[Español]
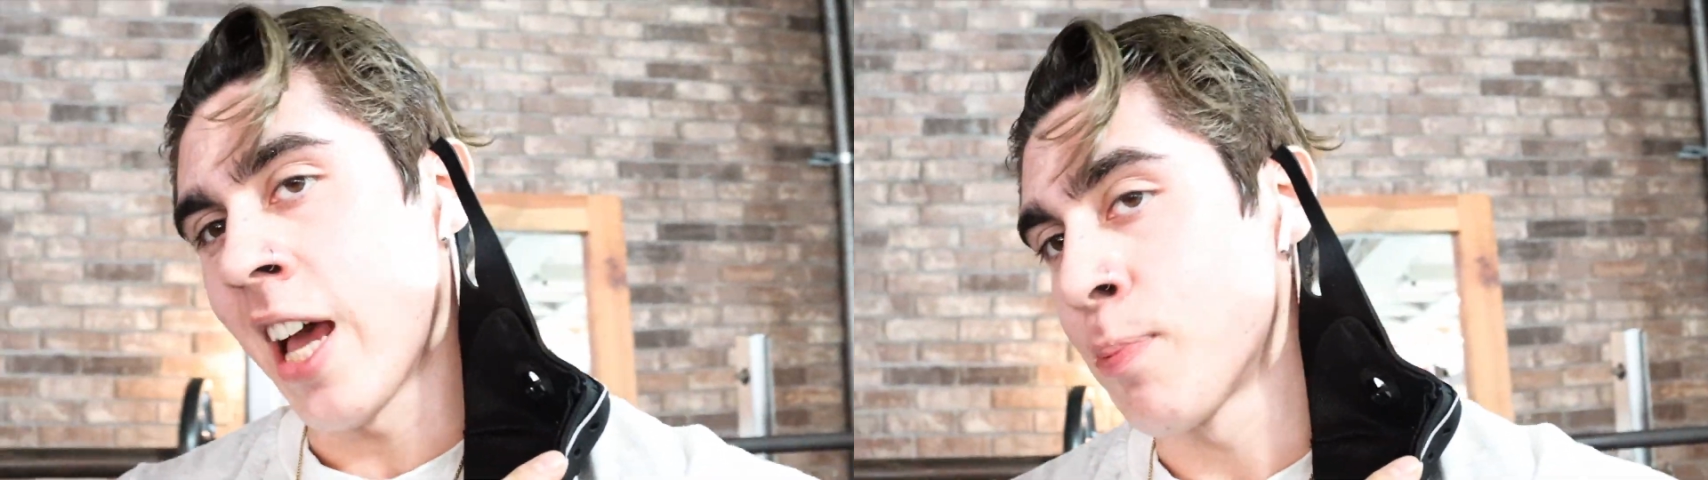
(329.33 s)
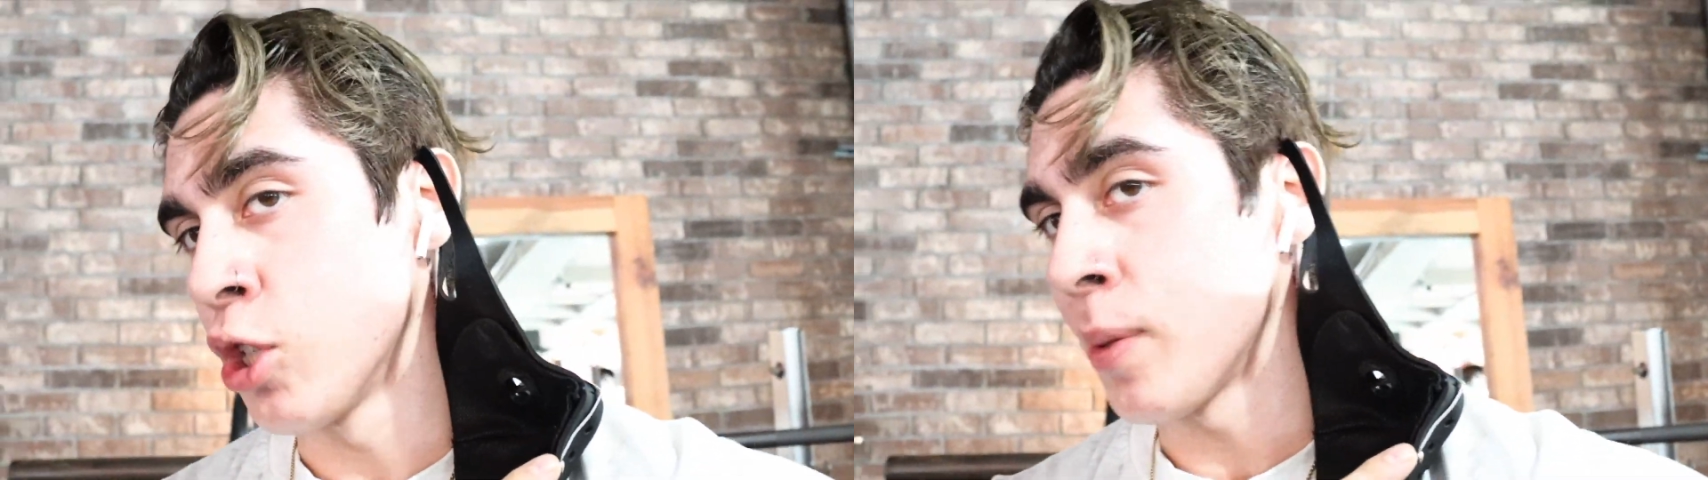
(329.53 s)

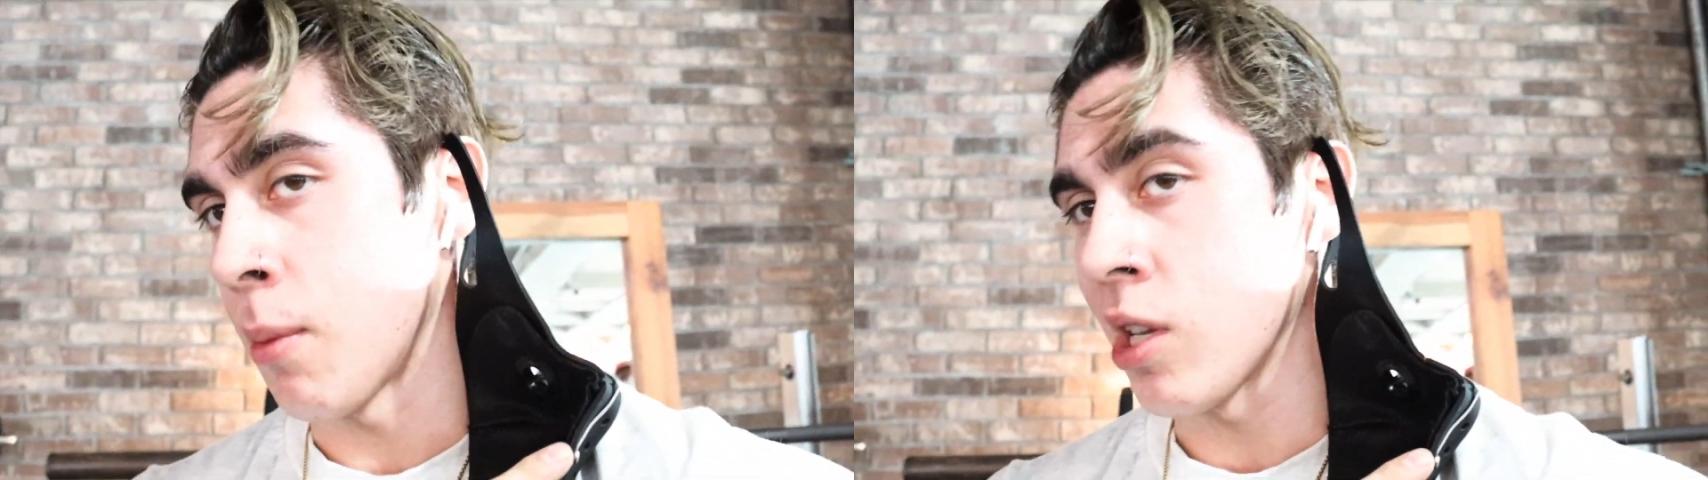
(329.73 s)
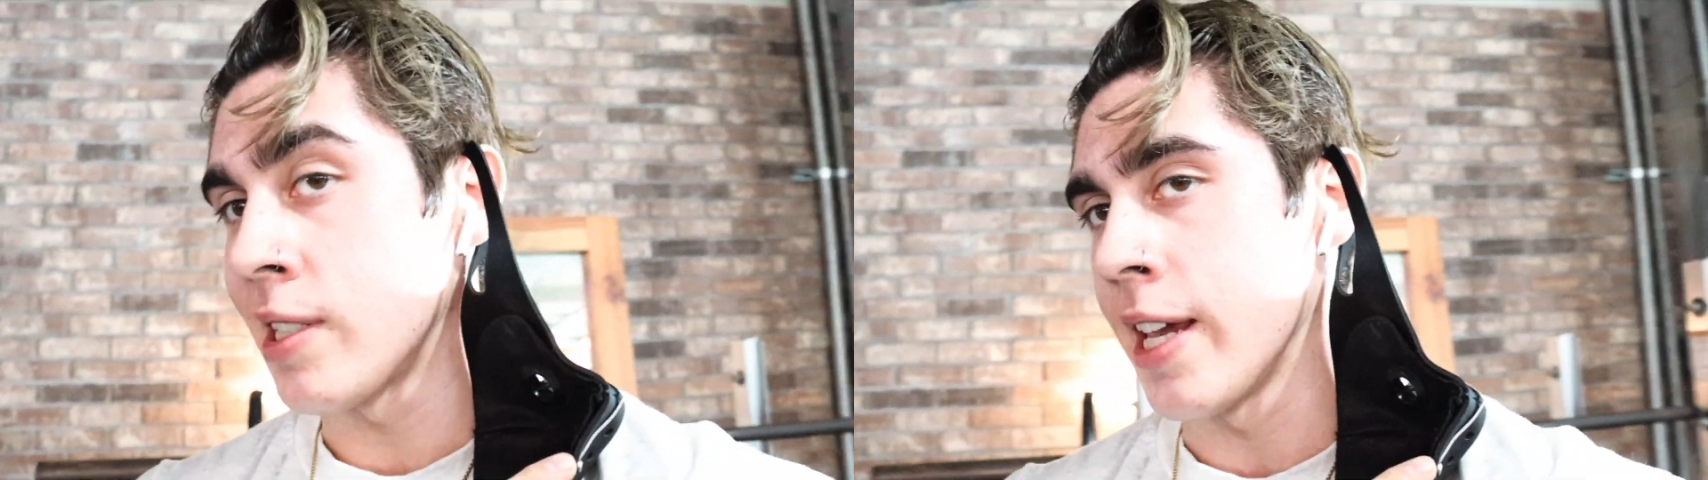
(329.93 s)
después nos
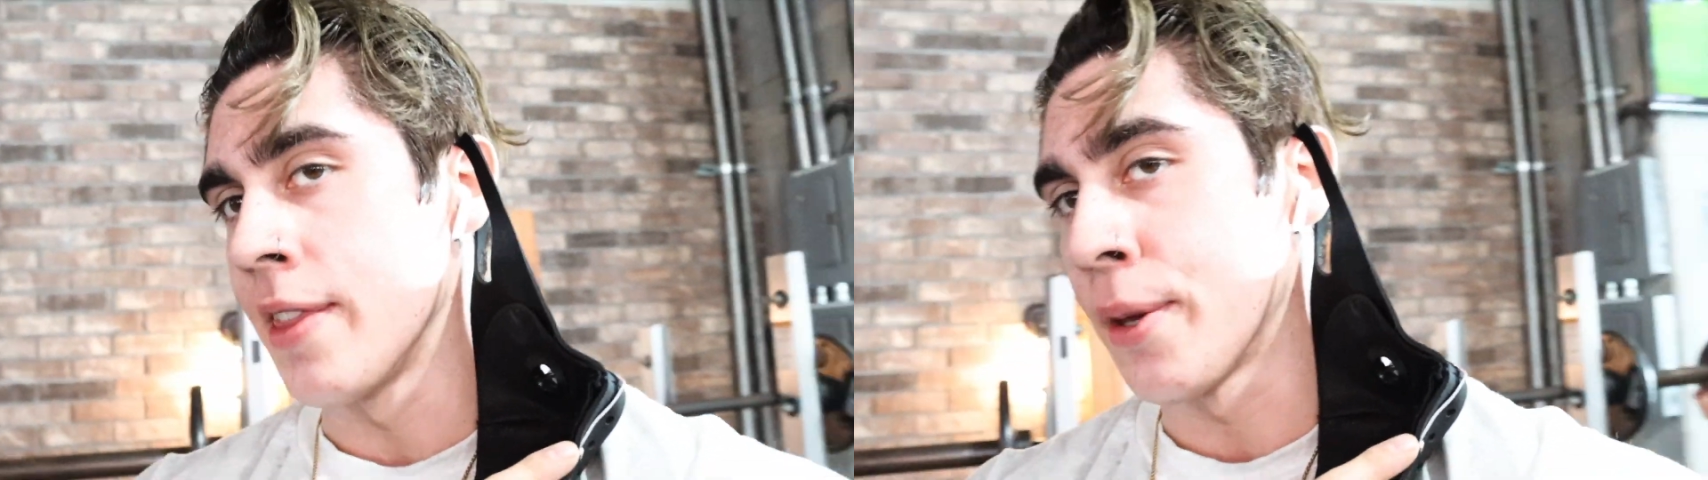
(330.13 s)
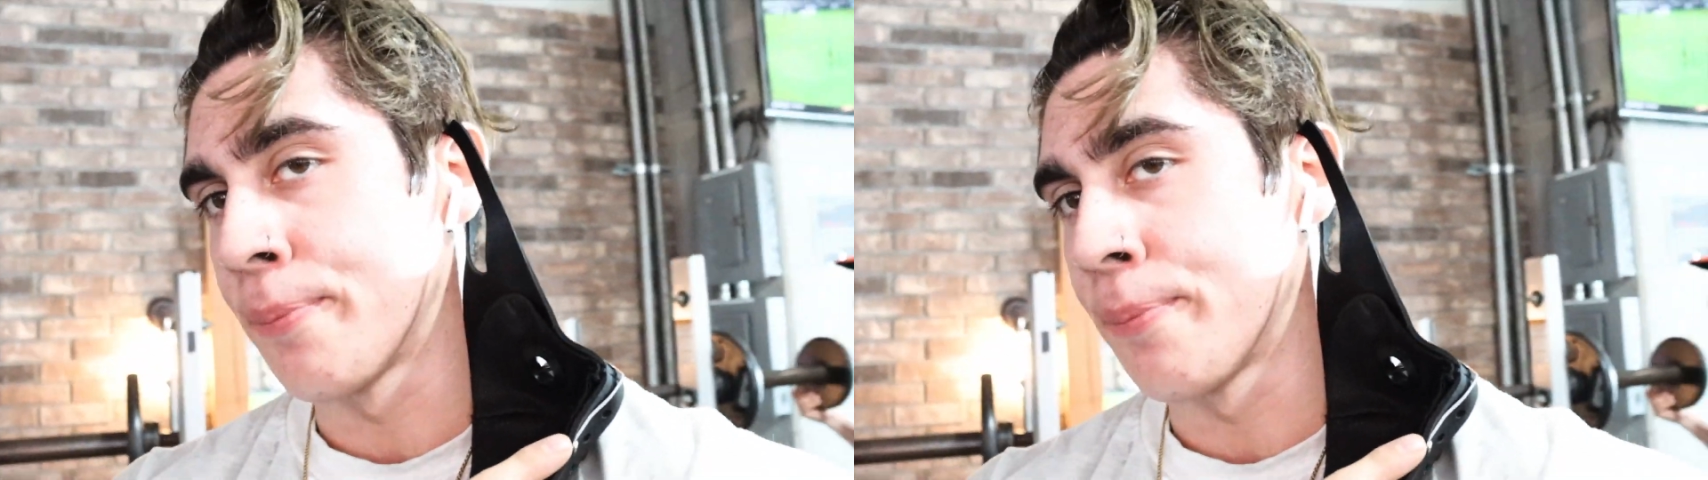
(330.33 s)
pasamos al siguiente.